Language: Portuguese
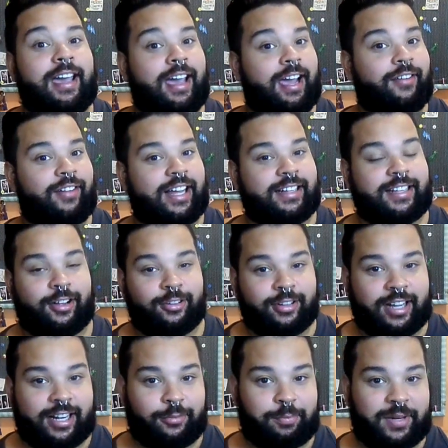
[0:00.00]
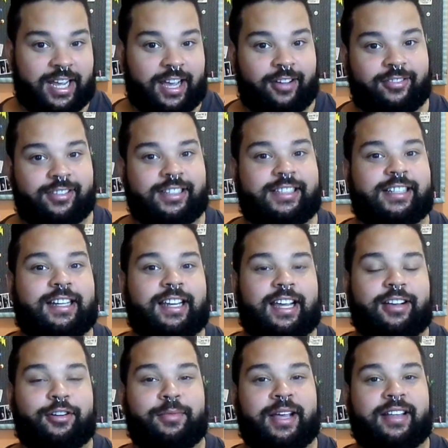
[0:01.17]
ele vai até o lugar do prego e chega lá e
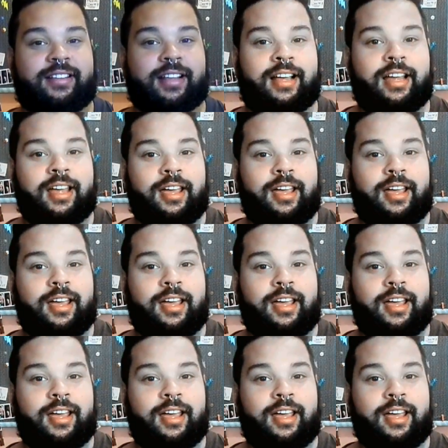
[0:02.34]
começa.